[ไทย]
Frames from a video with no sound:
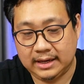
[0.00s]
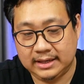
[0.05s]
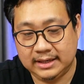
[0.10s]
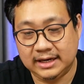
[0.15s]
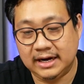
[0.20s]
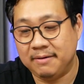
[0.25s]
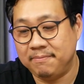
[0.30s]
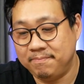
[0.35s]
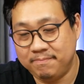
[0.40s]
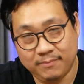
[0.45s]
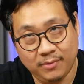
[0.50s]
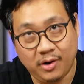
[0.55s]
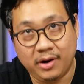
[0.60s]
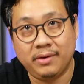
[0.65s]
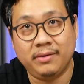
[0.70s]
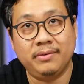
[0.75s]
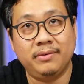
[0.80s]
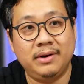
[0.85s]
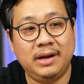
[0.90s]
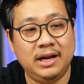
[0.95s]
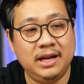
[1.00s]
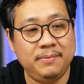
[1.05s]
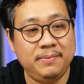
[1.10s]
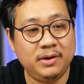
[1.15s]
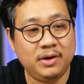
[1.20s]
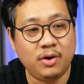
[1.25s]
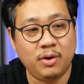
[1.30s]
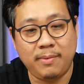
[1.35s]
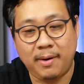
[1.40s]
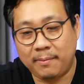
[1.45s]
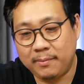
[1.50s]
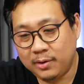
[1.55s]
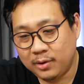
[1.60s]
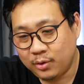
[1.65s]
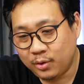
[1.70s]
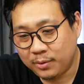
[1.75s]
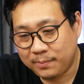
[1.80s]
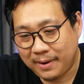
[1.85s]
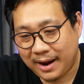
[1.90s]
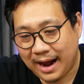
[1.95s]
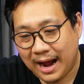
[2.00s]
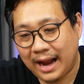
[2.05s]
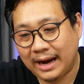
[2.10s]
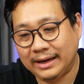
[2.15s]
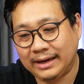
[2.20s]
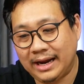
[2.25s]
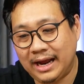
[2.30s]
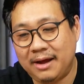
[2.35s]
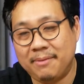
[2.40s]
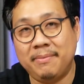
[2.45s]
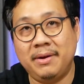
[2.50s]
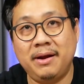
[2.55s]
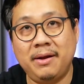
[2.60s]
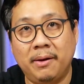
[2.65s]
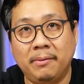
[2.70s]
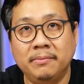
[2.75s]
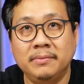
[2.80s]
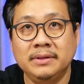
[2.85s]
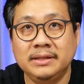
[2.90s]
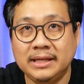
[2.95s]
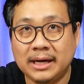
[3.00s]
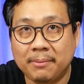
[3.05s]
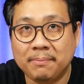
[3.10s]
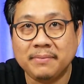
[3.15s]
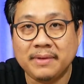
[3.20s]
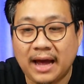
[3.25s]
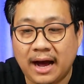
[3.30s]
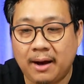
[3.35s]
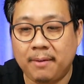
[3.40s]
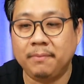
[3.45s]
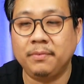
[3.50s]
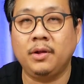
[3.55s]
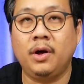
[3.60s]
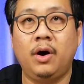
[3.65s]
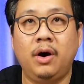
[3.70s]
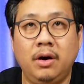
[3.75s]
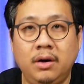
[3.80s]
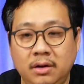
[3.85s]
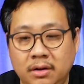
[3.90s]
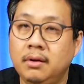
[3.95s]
เกือบหมดอันนี้พี่โก้แบบรูดผ่านไงไม่ได้แบบย้ำๆเนาะ